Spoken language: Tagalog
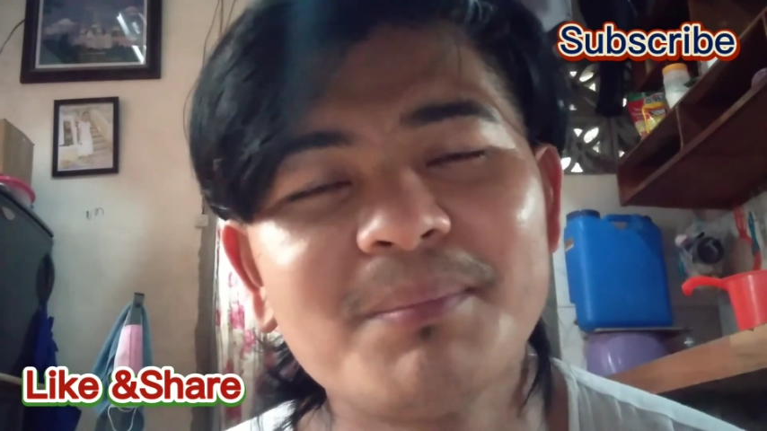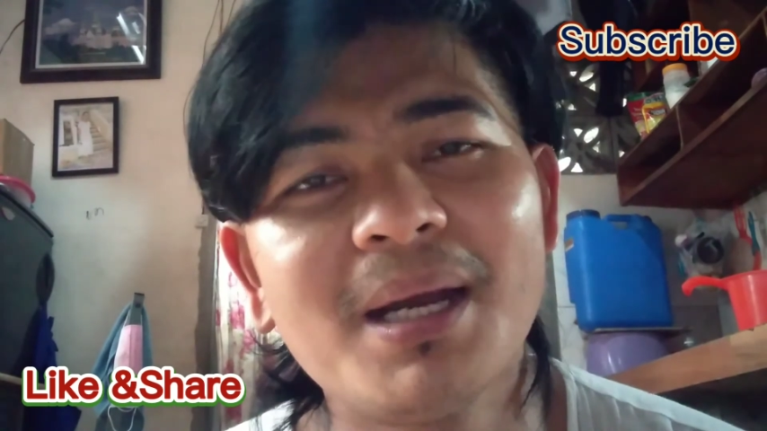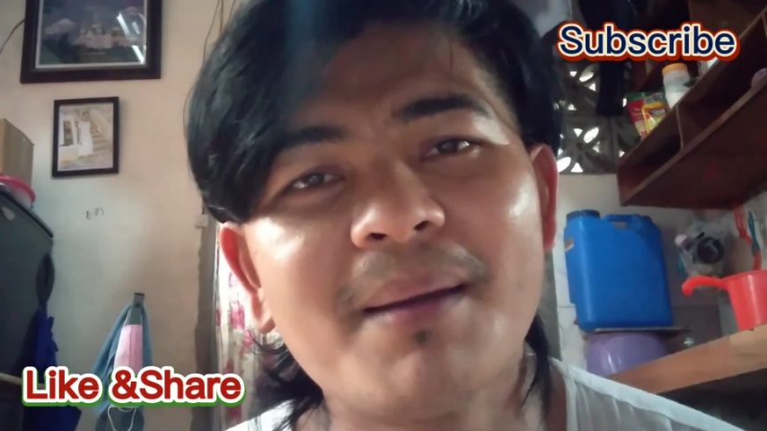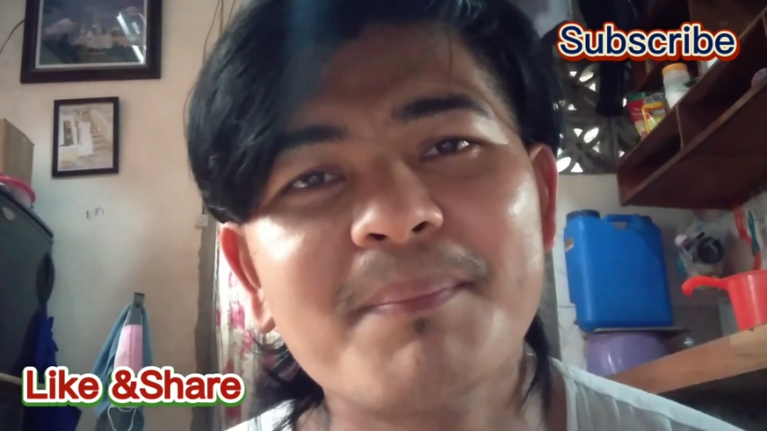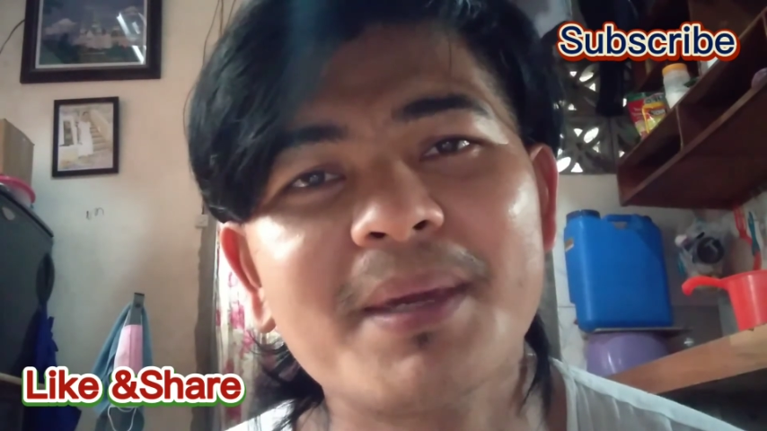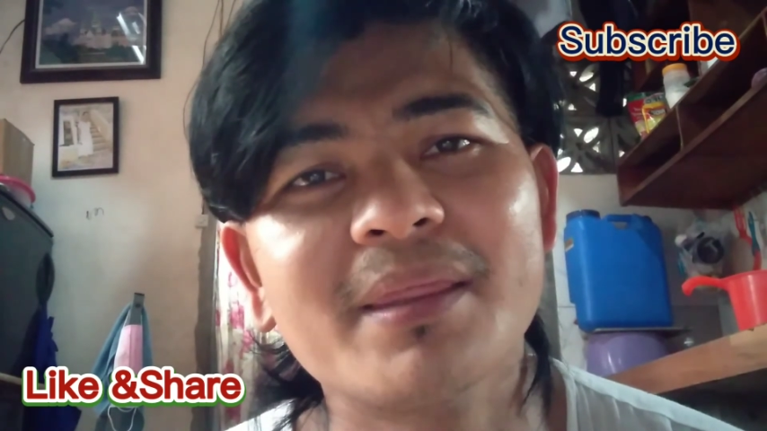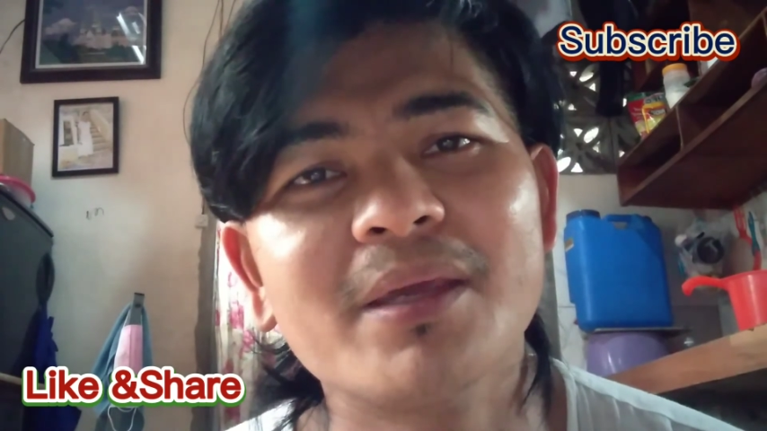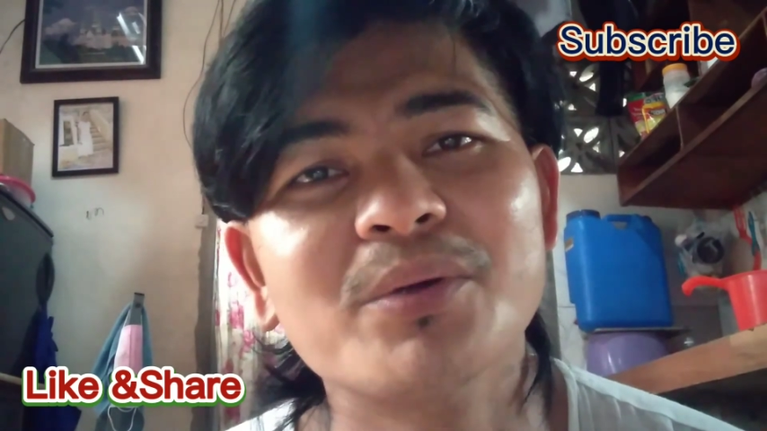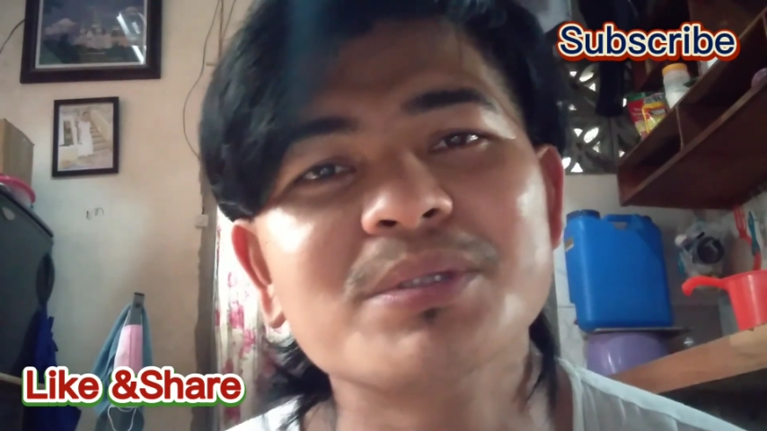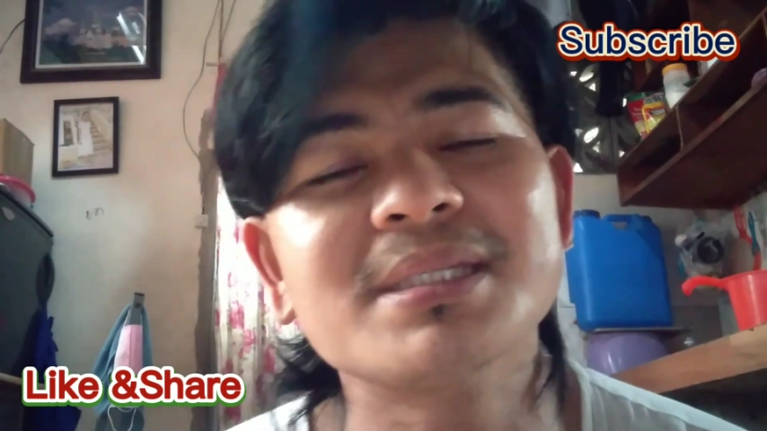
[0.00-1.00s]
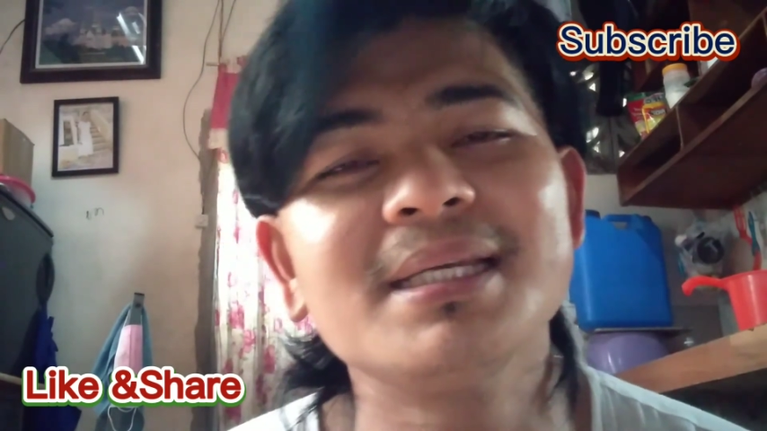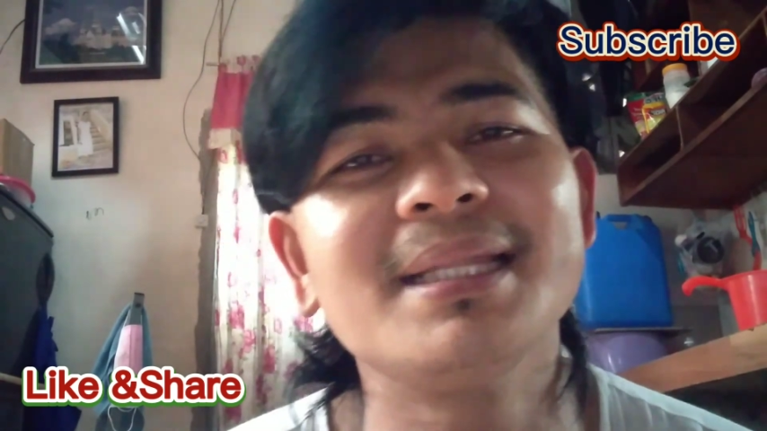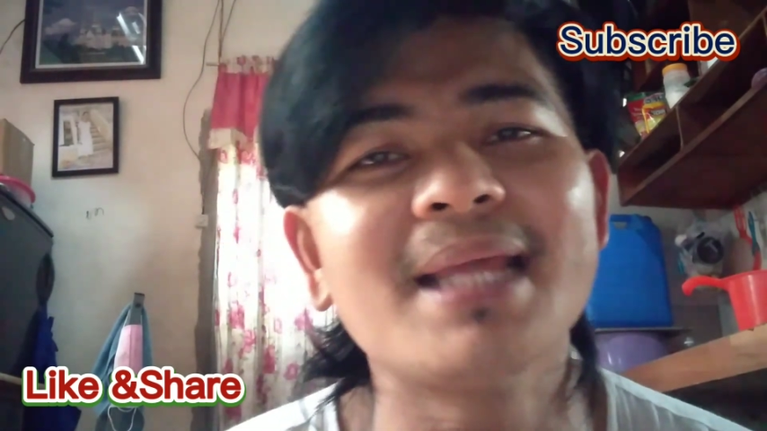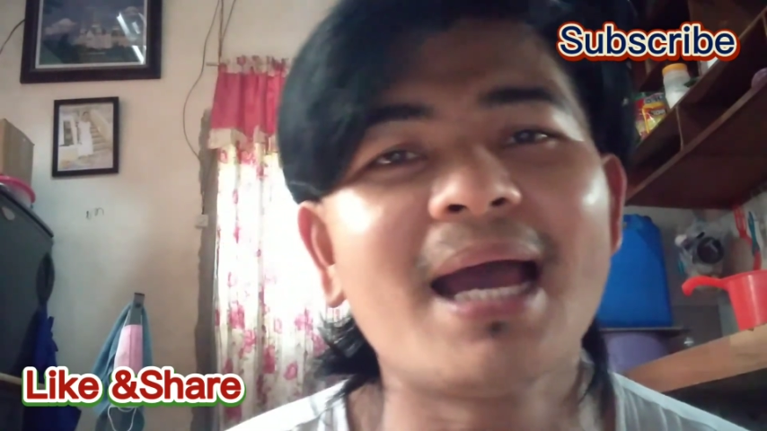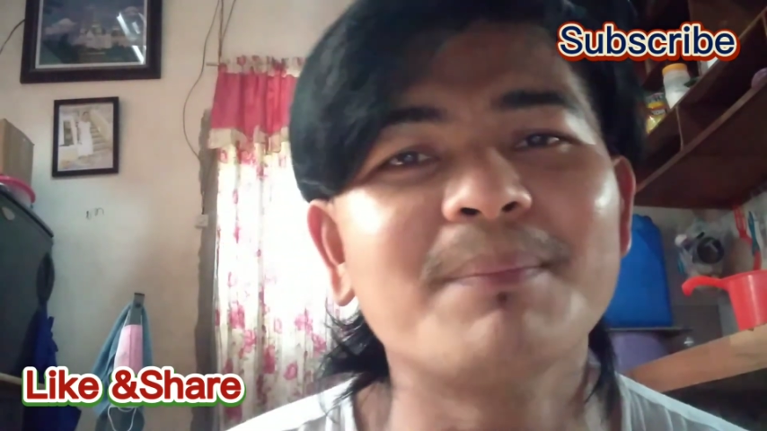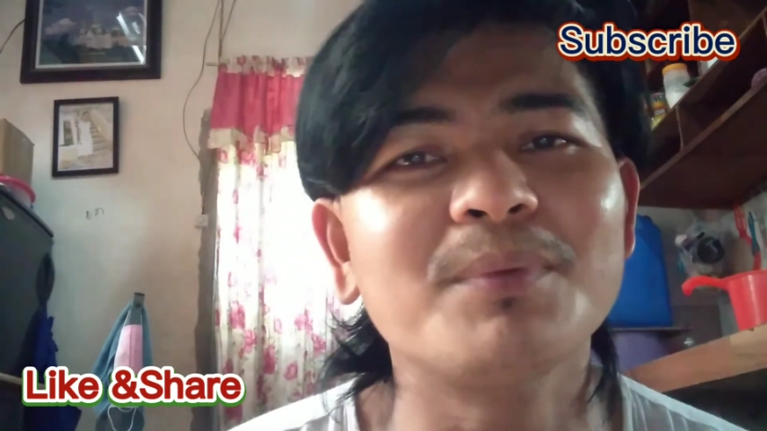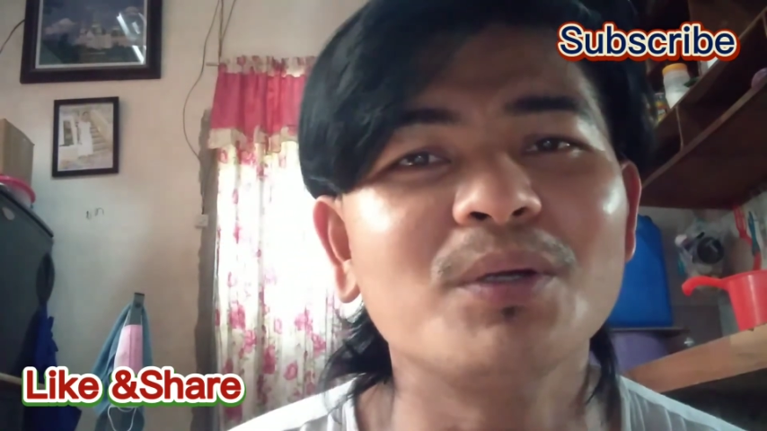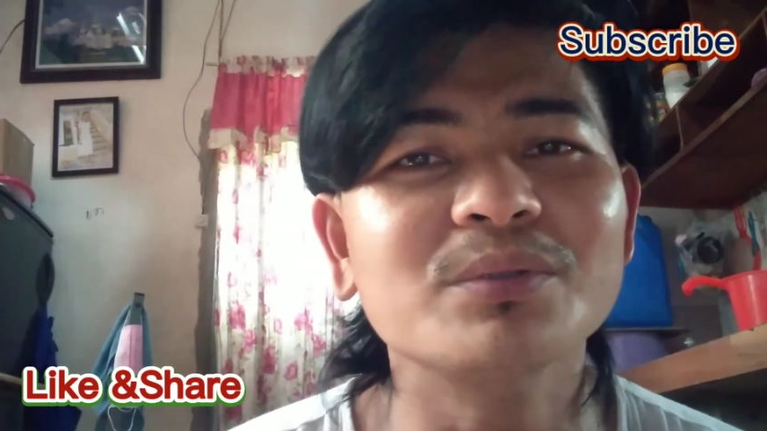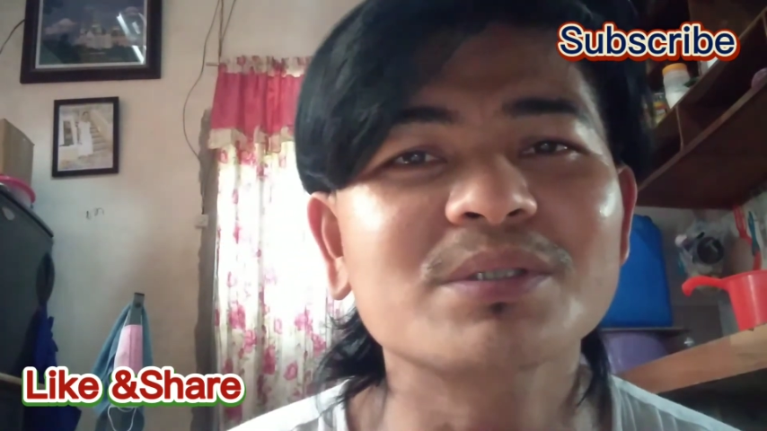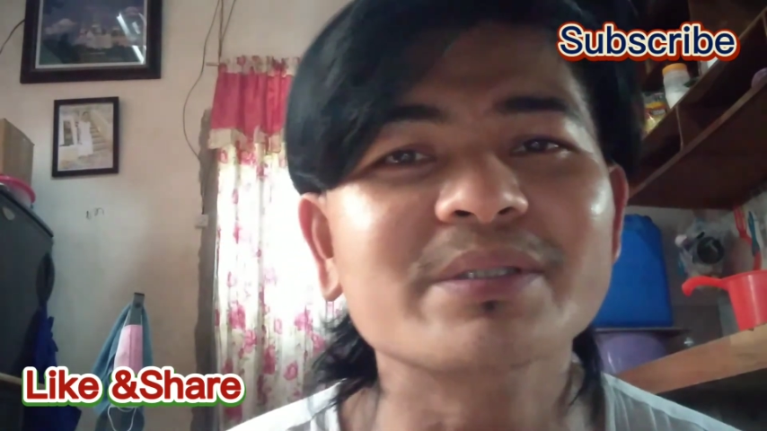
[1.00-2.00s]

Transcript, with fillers: mga videos na ina-upload